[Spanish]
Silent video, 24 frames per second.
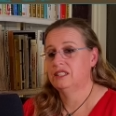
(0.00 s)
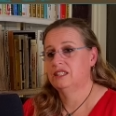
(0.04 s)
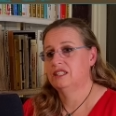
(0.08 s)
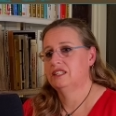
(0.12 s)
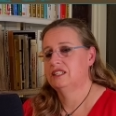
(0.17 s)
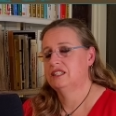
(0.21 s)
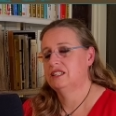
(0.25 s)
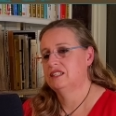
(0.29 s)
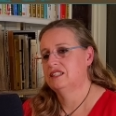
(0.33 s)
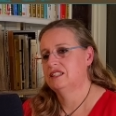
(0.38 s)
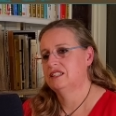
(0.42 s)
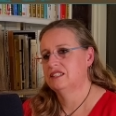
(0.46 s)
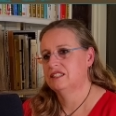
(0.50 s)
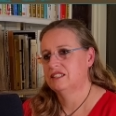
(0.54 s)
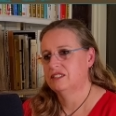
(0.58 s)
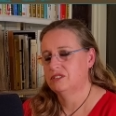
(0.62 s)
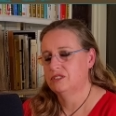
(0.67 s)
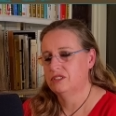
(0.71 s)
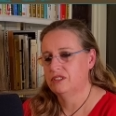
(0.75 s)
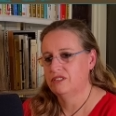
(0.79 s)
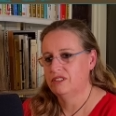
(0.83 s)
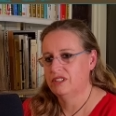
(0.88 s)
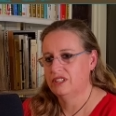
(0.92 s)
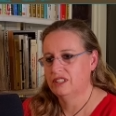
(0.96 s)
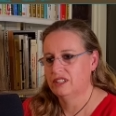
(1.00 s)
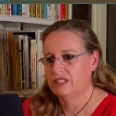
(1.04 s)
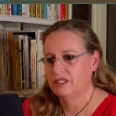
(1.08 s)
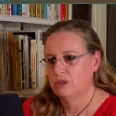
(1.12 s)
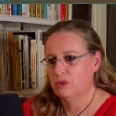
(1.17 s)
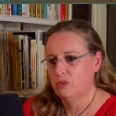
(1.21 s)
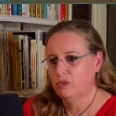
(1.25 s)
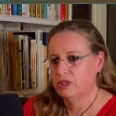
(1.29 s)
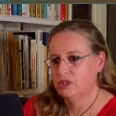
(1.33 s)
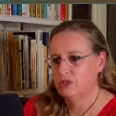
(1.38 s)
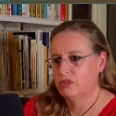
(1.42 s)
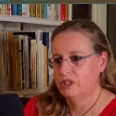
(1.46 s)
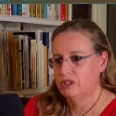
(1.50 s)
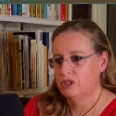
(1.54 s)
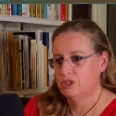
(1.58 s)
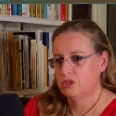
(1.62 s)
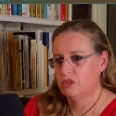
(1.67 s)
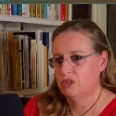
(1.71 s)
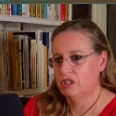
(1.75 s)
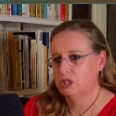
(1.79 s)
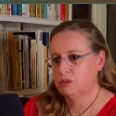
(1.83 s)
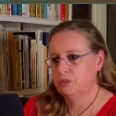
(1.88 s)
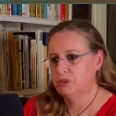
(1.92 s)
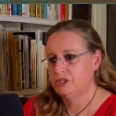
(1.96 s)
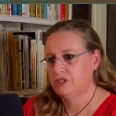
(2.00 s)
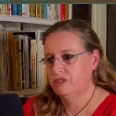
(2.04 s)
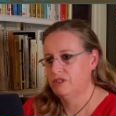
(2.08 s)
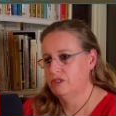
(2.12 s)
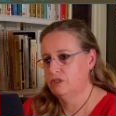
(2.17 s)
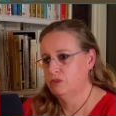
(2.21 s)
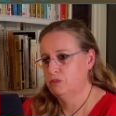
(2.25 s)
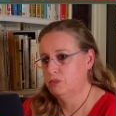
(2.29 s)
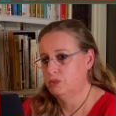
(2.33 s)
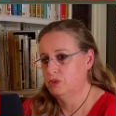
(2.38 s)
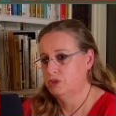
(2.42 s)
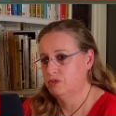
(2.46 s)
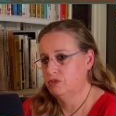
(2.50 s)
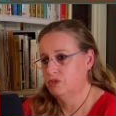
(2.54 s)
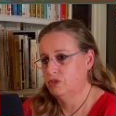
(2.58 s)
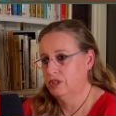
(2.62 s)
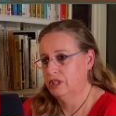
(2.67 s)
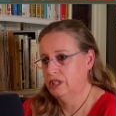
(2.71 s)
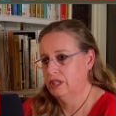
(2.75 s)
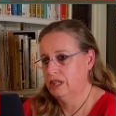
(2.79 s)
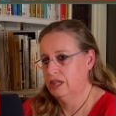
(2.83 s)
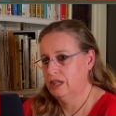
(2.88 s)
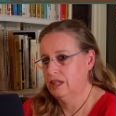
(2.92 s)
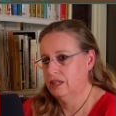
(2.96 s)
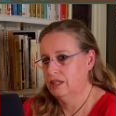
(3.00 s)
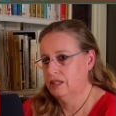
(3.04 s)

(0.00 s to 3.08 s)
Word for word: de, ya os decía, cuatro años con la exposición, pues fue